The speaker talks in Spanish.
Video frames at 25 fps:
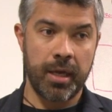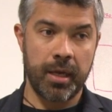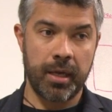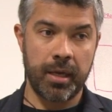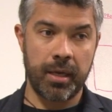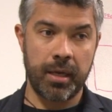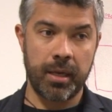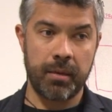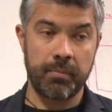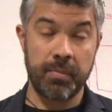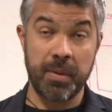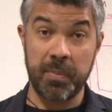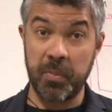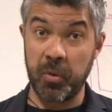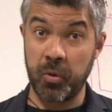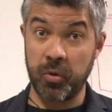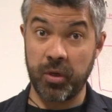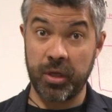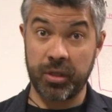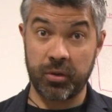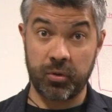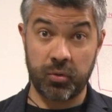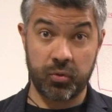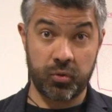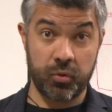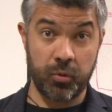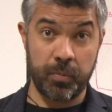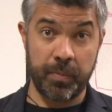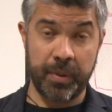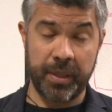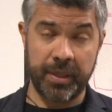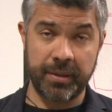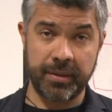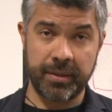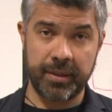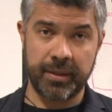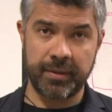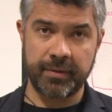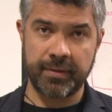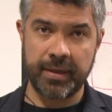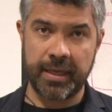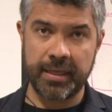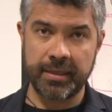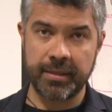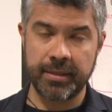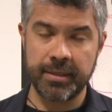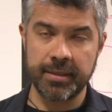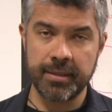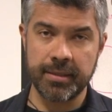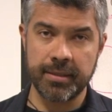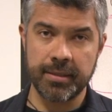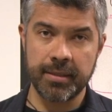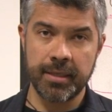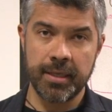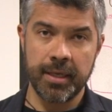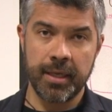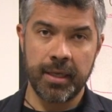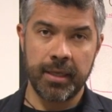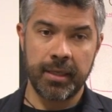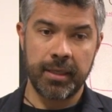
Eh, vi proyectos súper interesantes